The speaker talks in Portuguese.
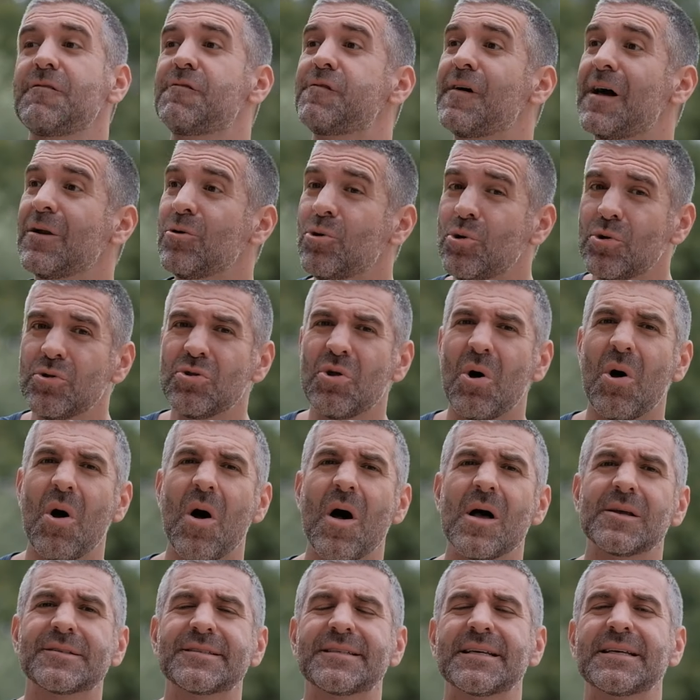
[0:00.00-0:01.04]
falou:
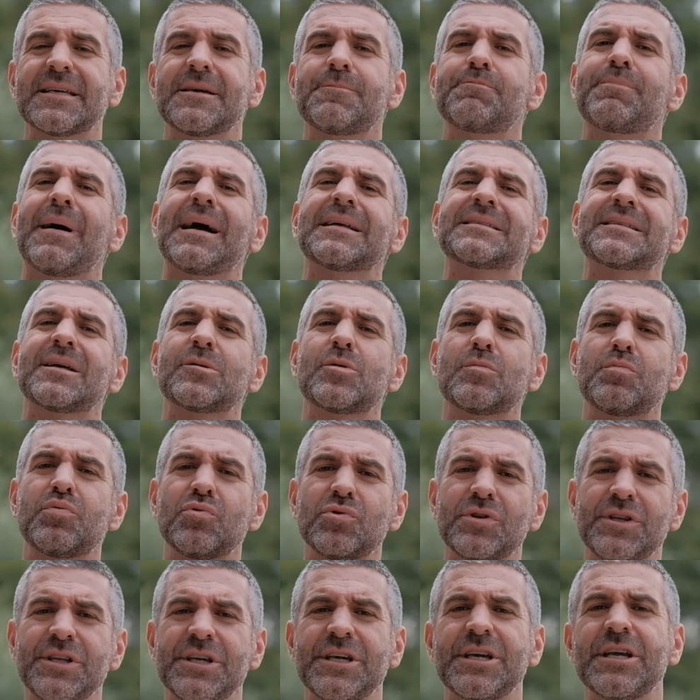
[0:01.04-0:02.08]
"Nossa, que pássaro
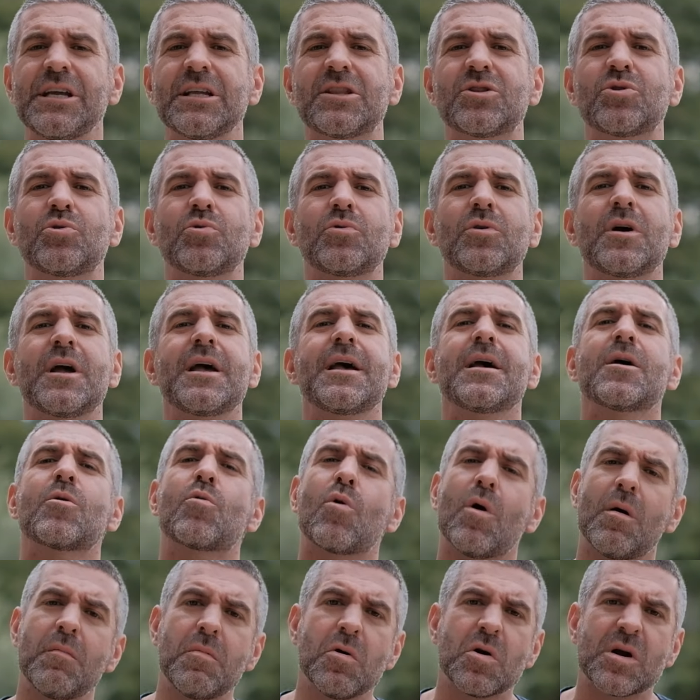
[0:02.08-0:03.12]
bonito,
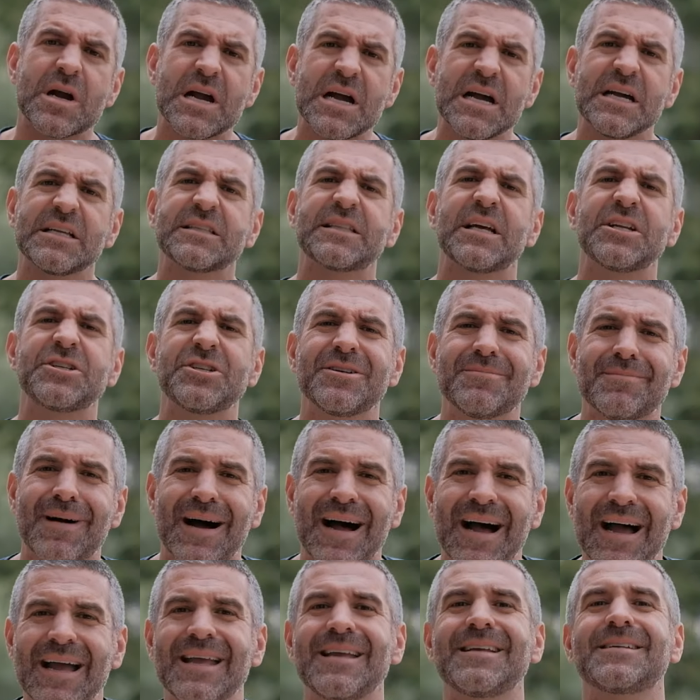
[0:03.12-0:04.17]
como canta
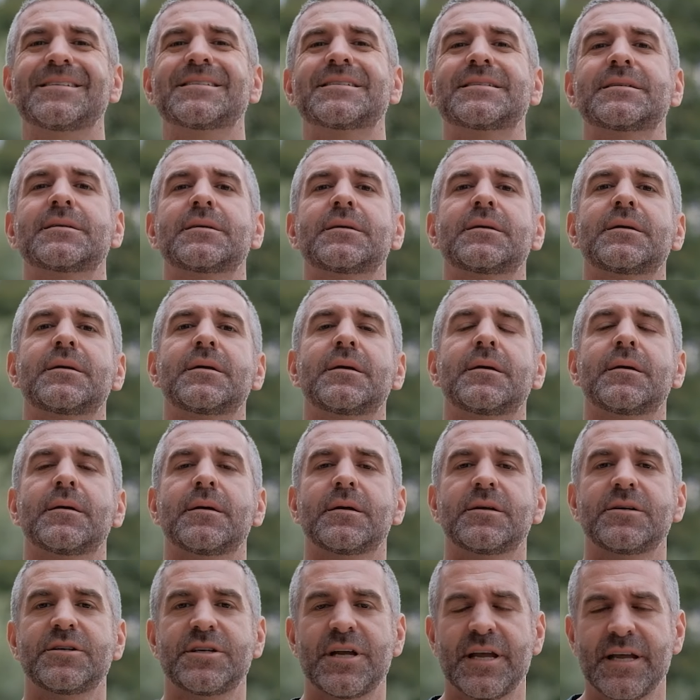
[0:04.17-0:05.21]
demais".
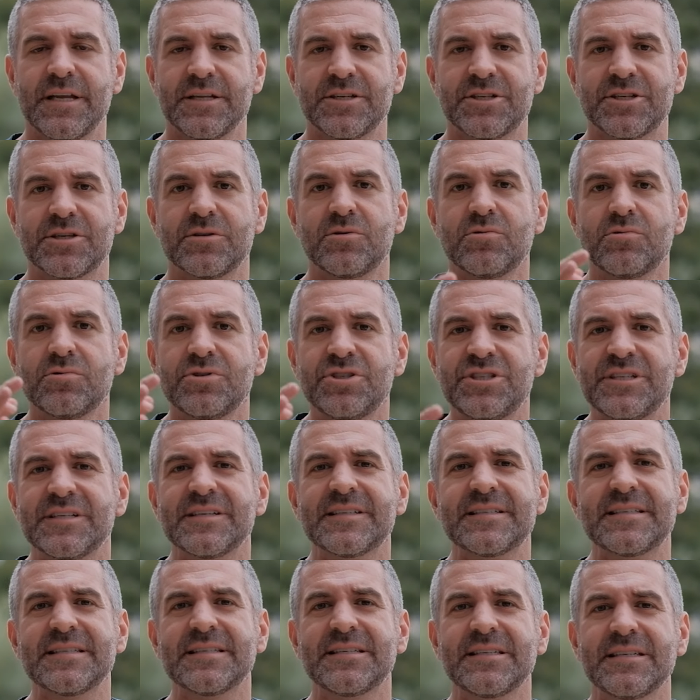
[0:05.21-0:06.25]
Gente, no dia
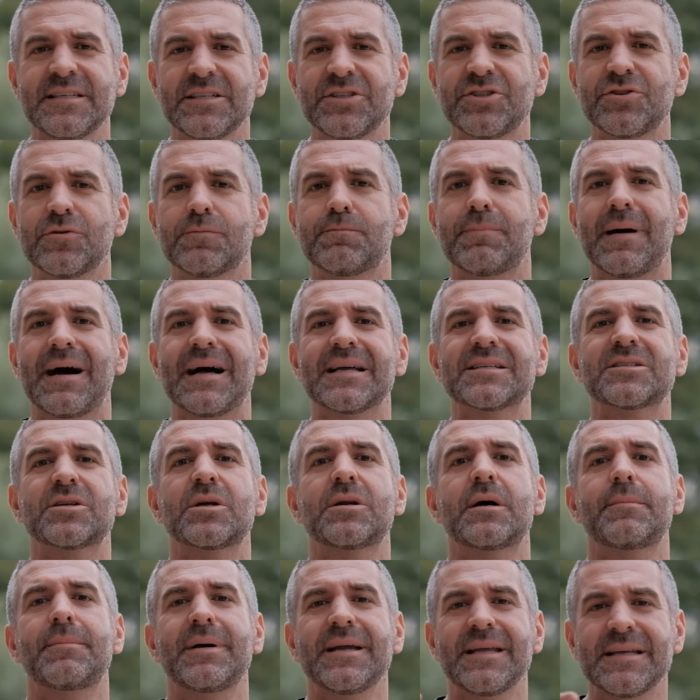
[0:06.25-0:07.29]
seguinte o
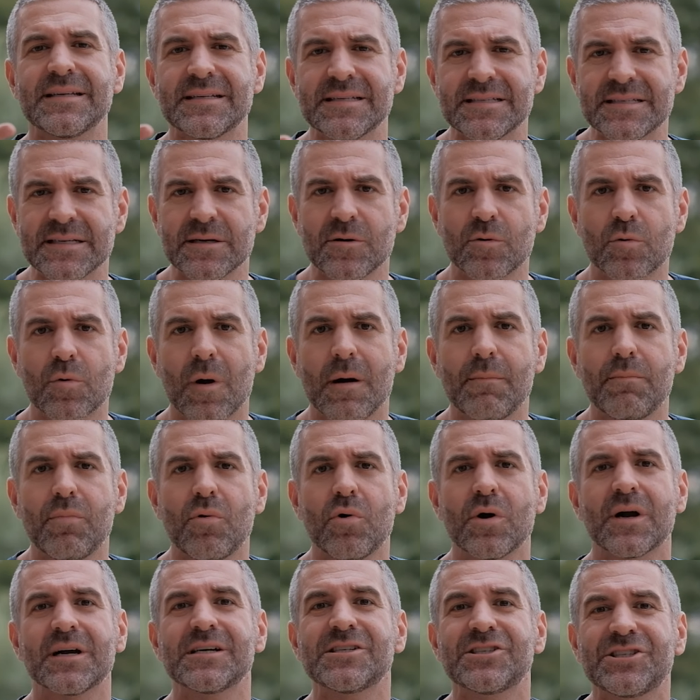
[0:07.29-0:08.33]
pássaro amanheceu com a
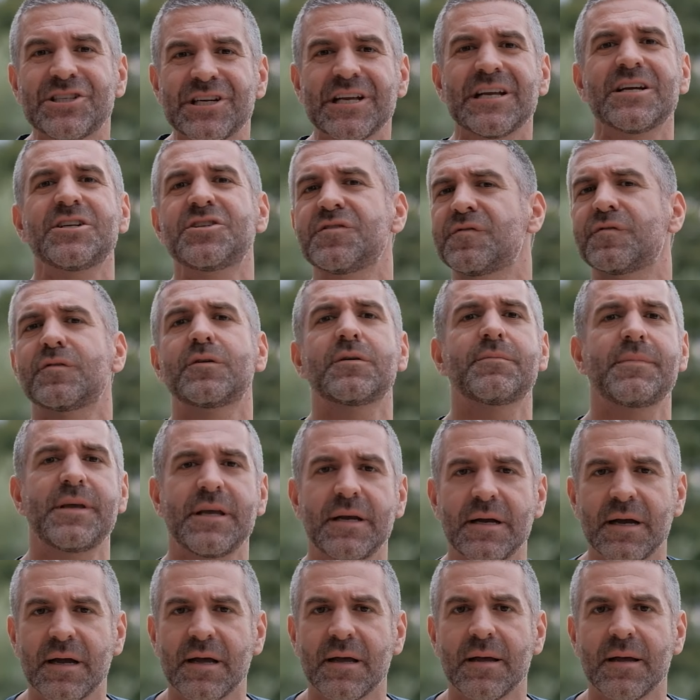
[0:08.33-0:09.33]
boca cheia de formiga.